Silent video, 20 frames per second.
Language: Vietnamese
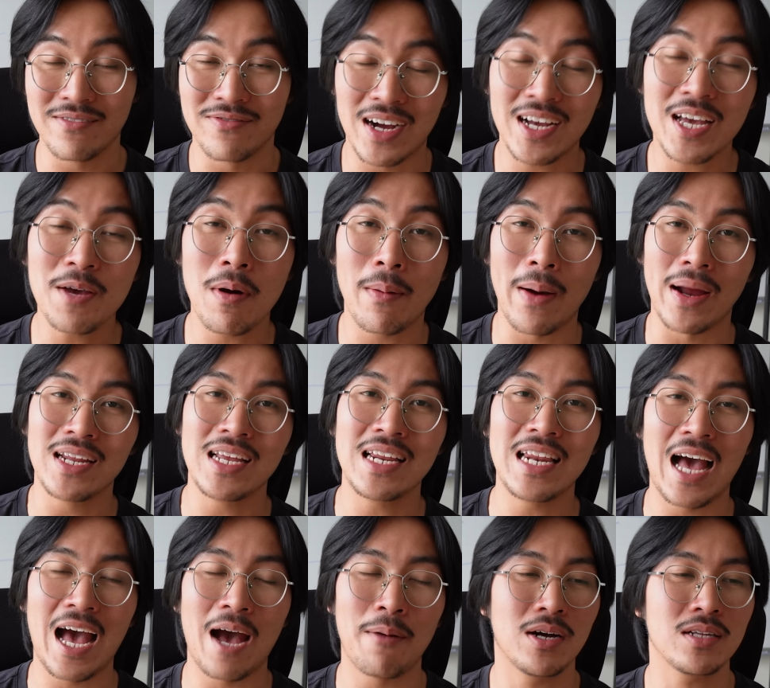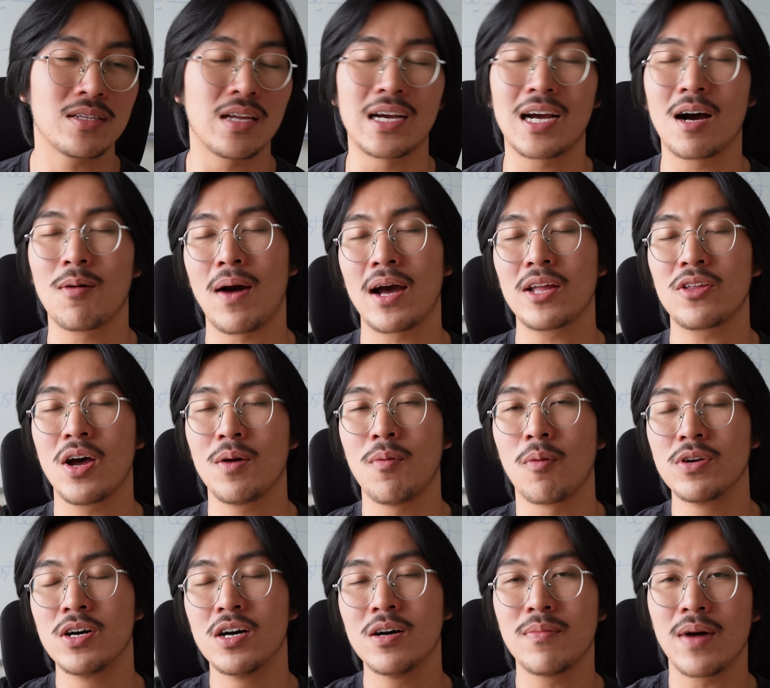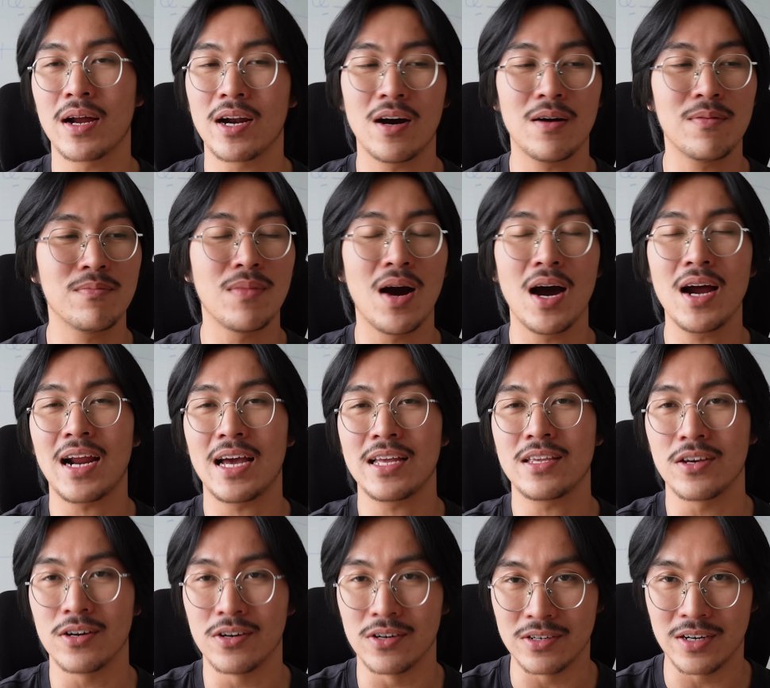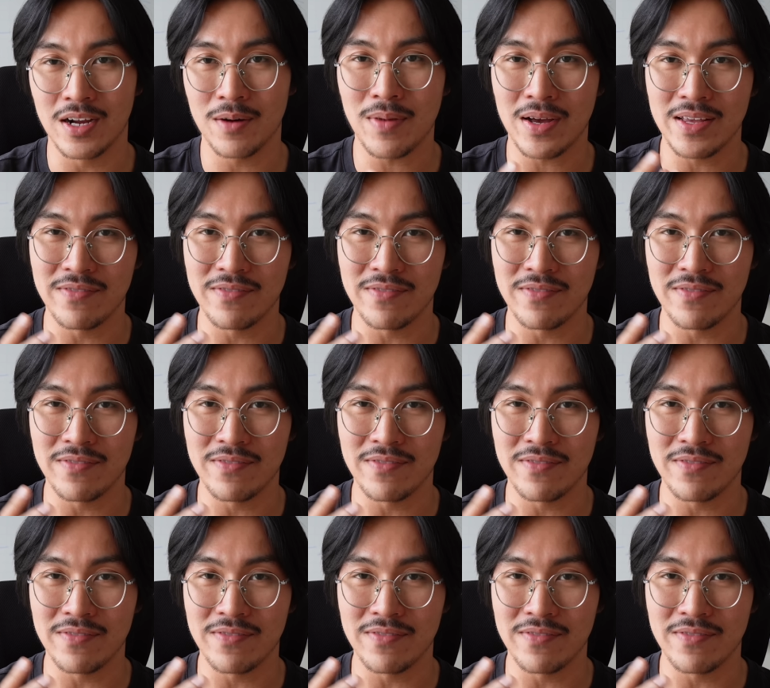Và khi mà bạn đi làm á, thì không ai thuê một đứa mà nó mới ra trường để mà